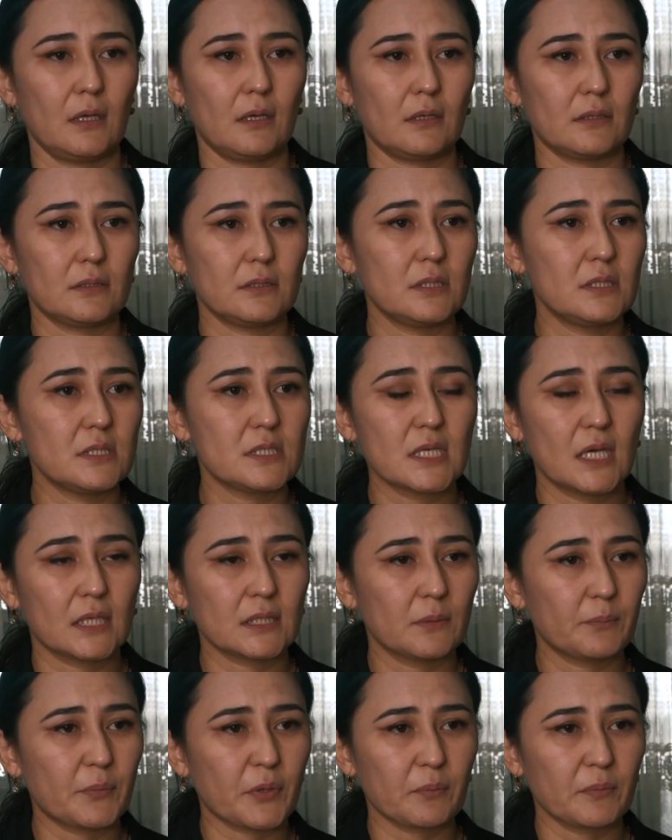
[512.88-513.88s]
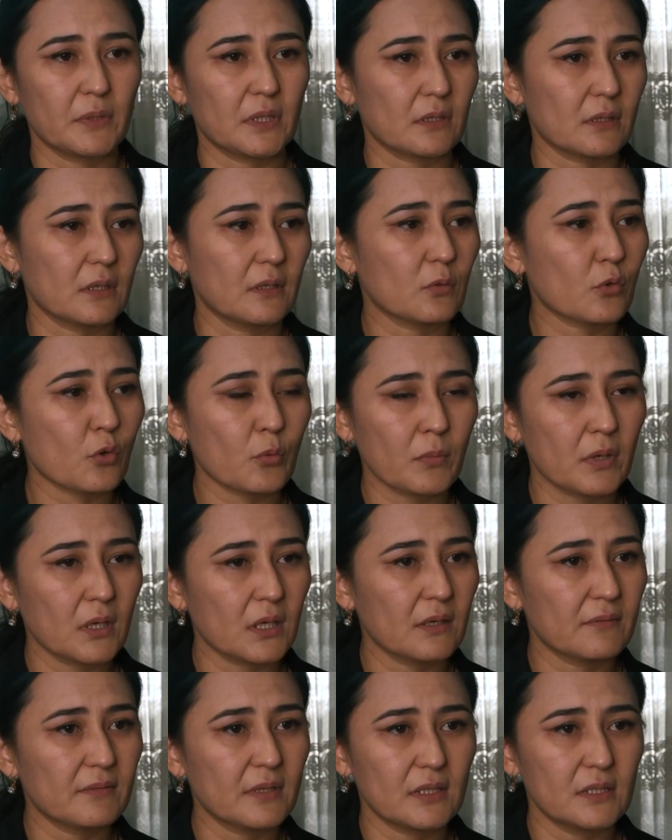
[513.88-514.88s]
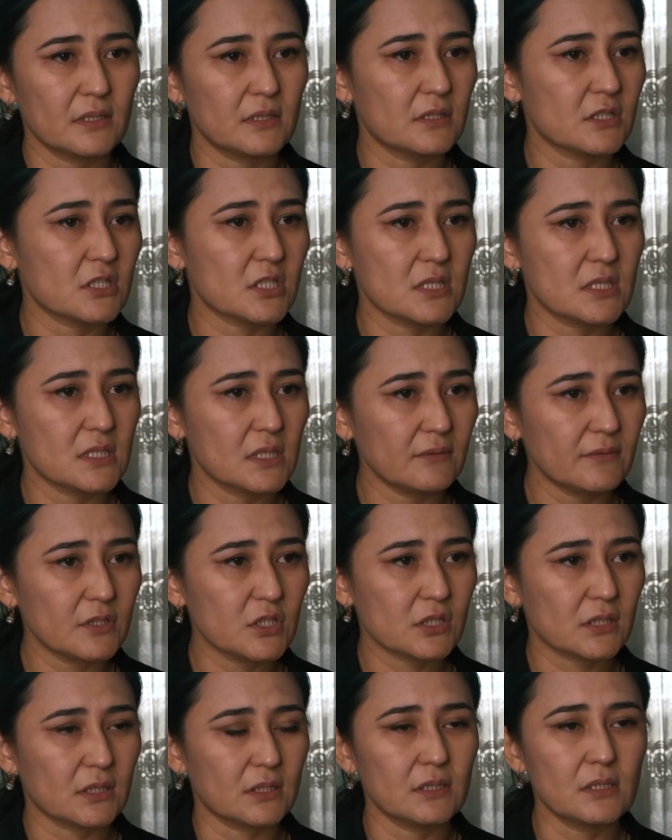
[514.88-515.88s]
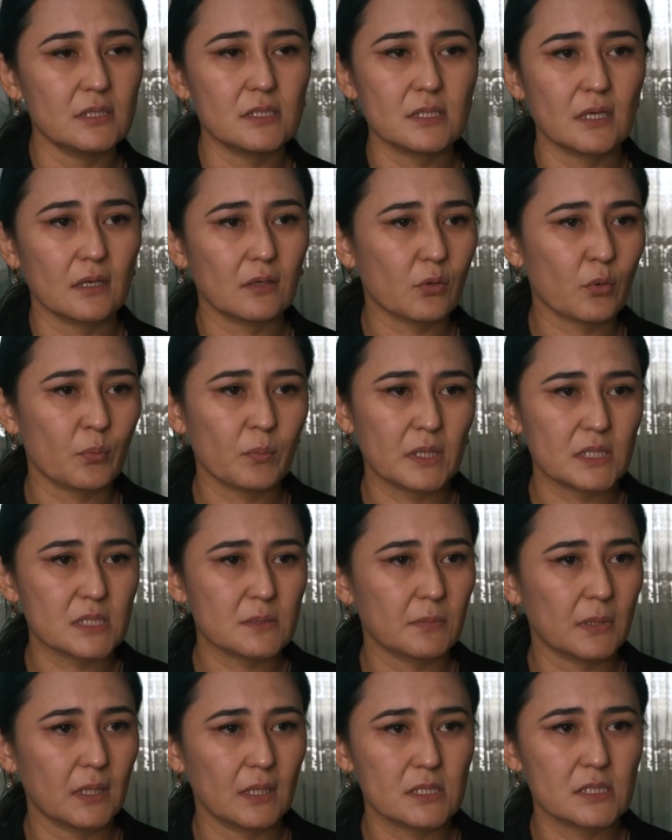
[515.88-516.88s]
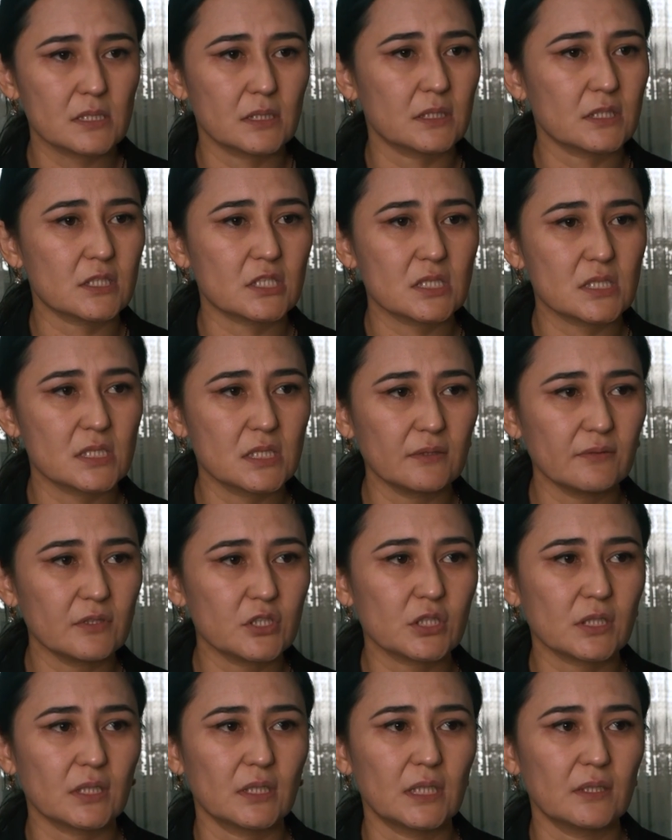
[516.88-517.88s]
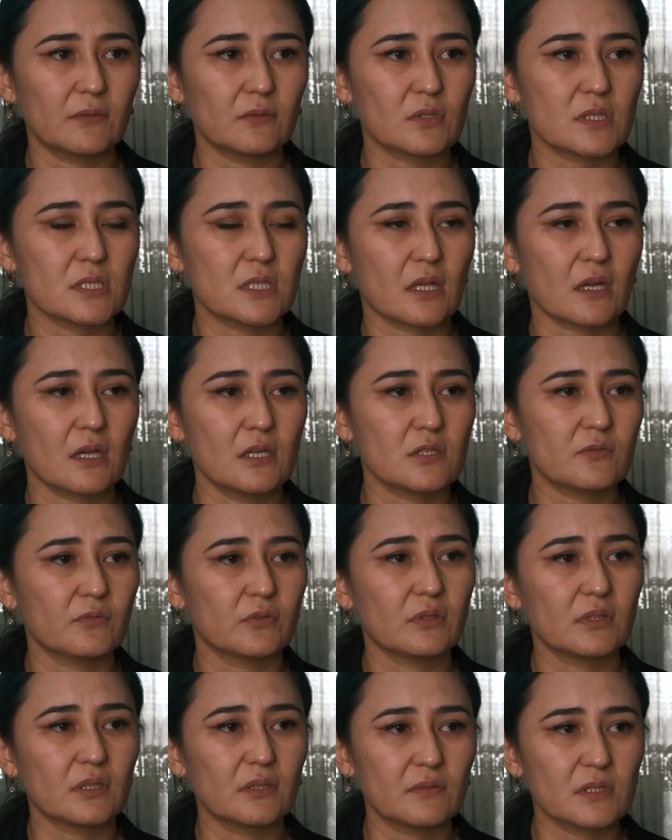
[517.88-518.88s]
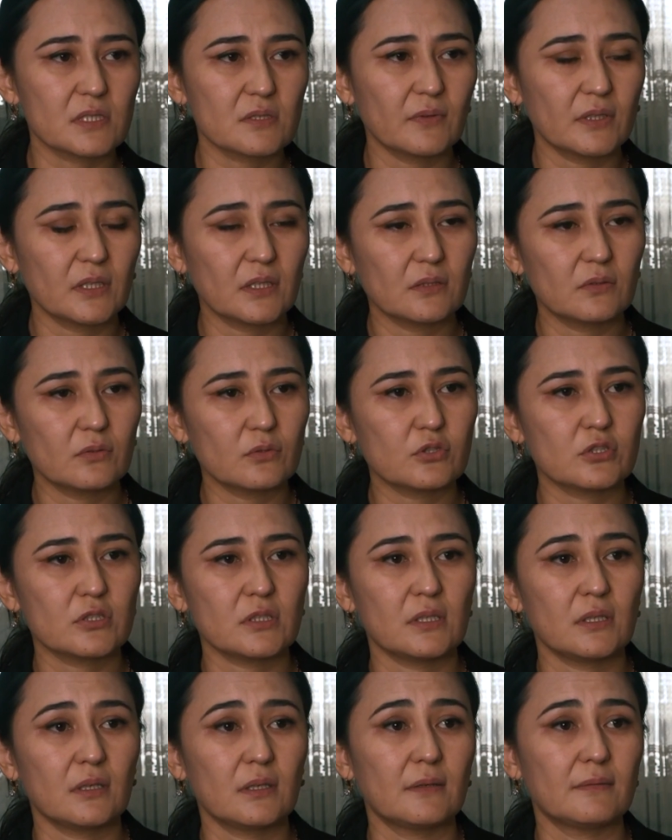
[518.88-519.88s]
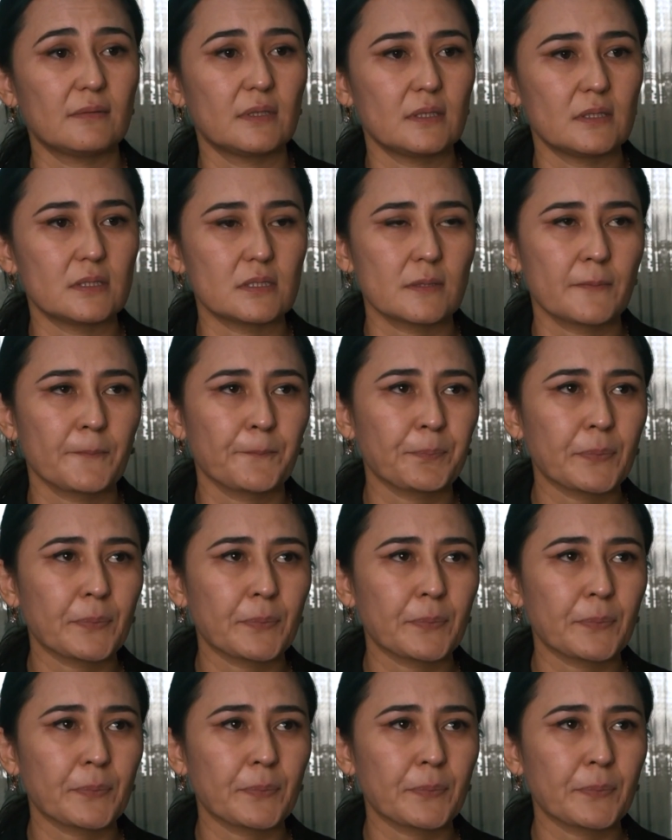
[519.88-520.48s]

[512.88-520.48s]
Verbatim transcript: а, нельзя, например, громко говорить, ты же девочка, нельзя громко смеяться, ты же девочка. Я вот стараюсь вот этого своей дочери не говорить.